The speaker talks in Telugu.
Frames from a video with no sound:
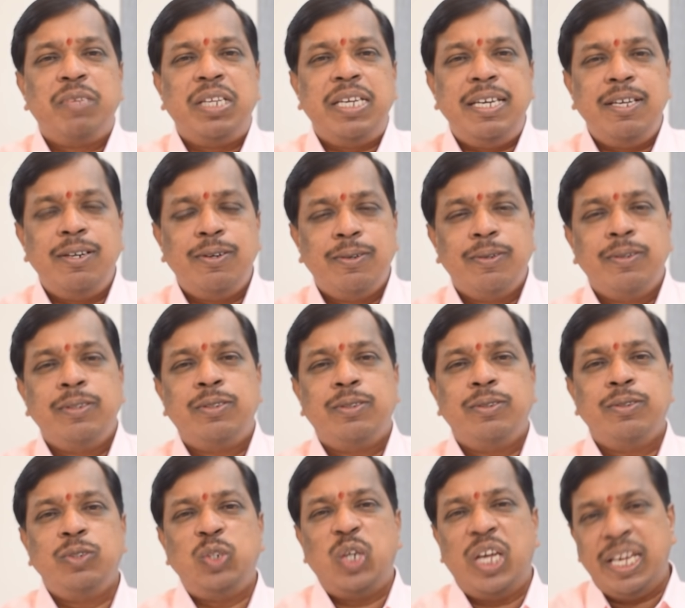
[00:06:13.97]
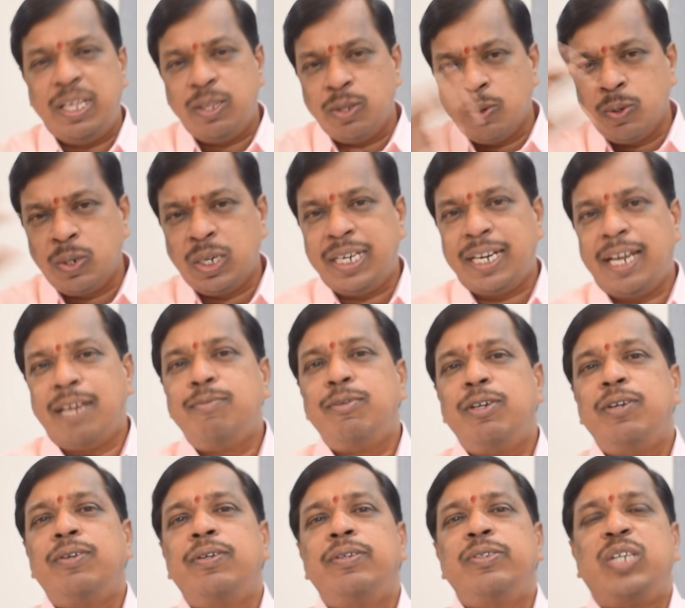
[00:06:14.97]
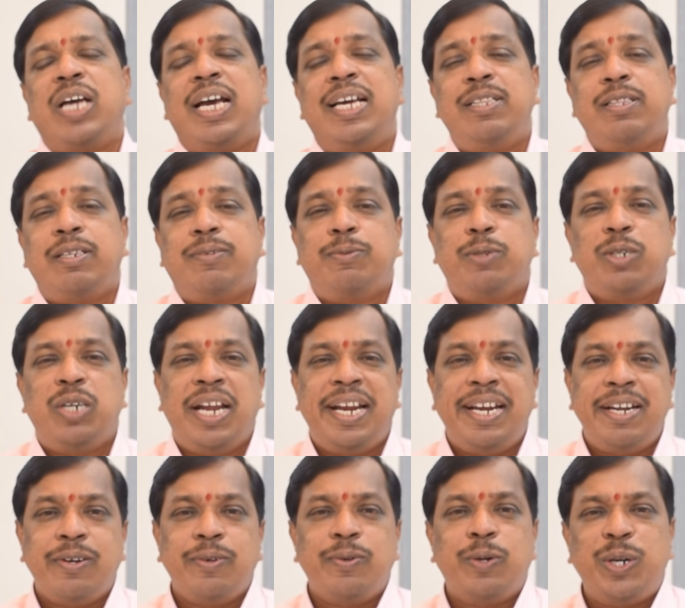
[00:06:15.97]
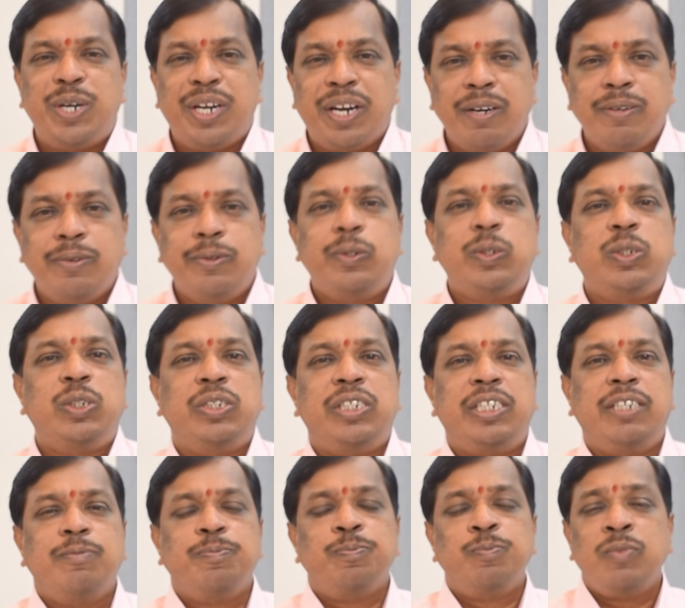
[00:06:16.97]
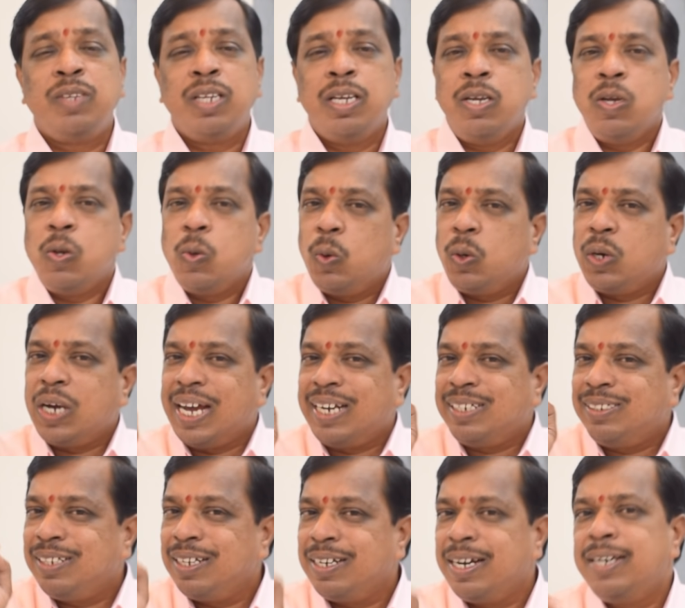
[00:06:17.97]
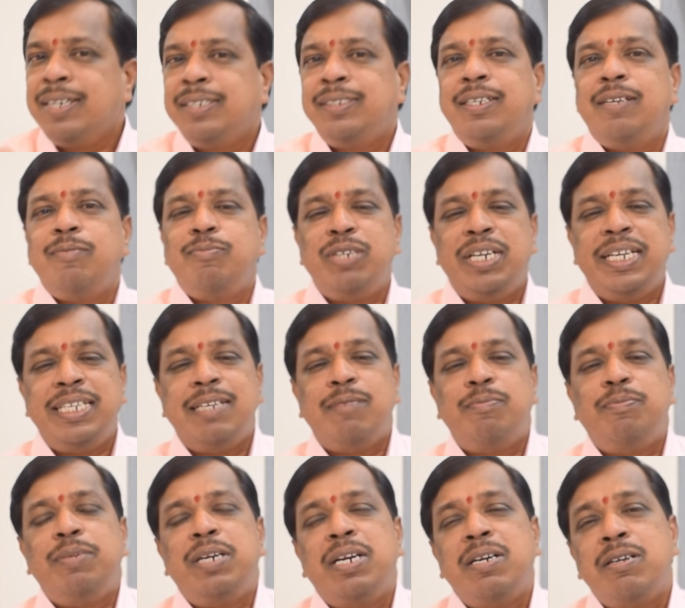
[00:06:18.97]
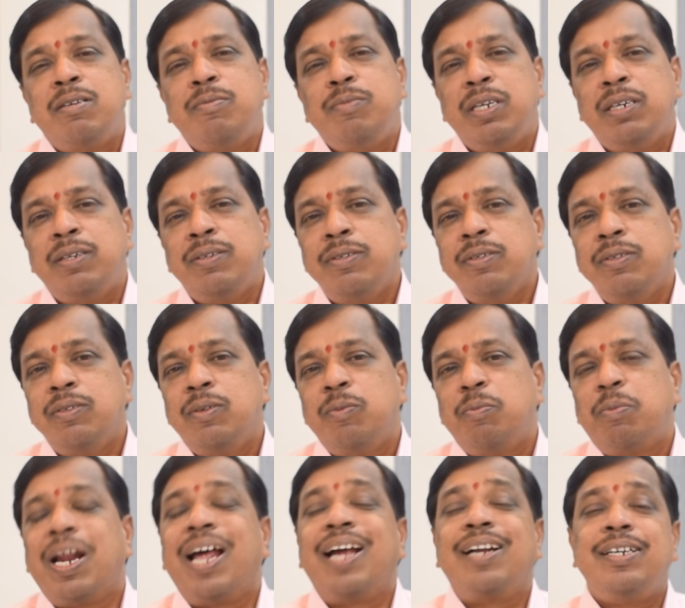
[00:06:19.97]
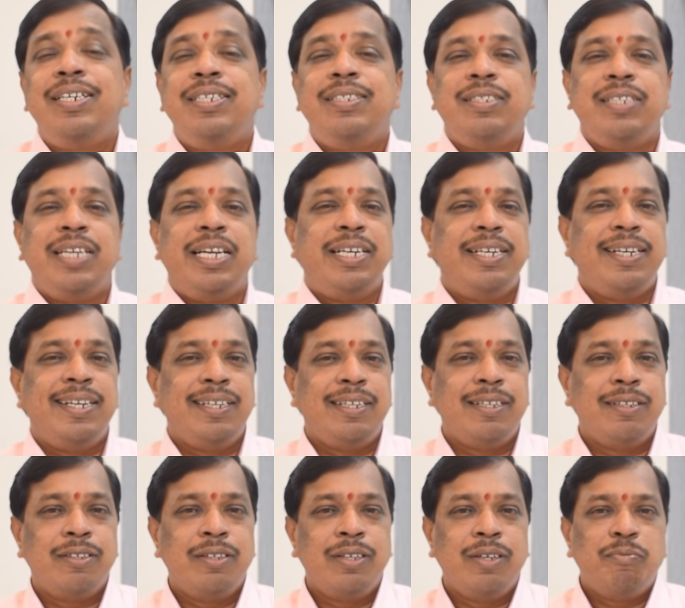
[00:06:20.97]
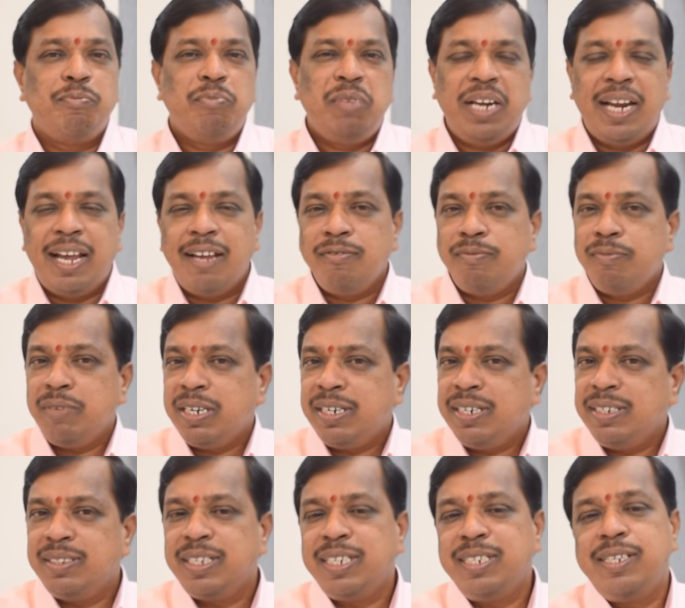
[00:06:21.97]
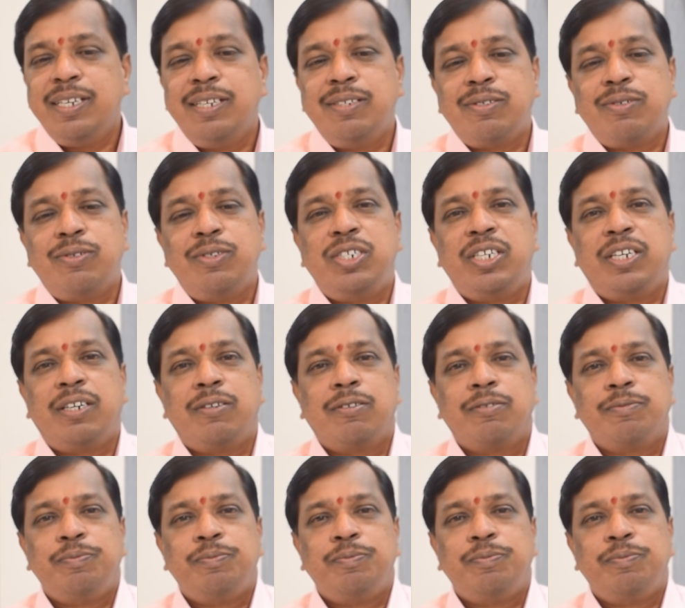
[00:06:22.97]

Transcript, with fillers: ఈరోజు ఏదో ఒక టైంలో సాయంత్రమో నైట్ ఒంటరి కూర్చొని ఒక అర్ధ గంట సేపు నేను చెప్పినట్టు మీరు ప్రాక్టీస్ చేయండి మీ లైఫ్ మీరు డిజైన్ చేసుకుంటారు